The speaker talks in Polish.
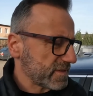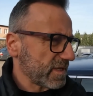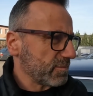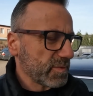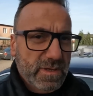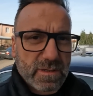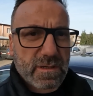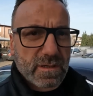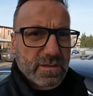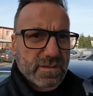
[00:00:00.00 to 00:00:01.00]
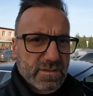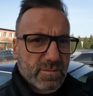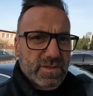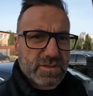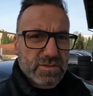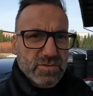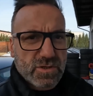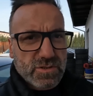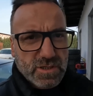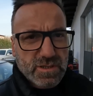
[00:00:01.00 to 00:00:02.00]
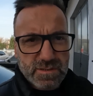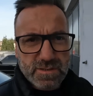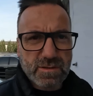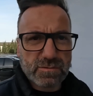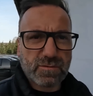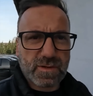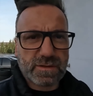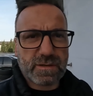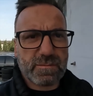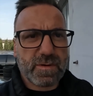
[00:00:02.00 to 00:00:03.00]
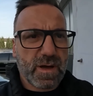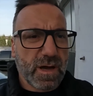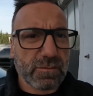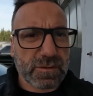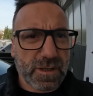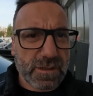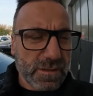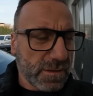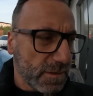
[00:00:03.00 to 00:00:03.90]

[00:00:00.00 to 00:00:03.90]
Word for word: wstępie e, zobaczę co się dzieje z kodowaniem auta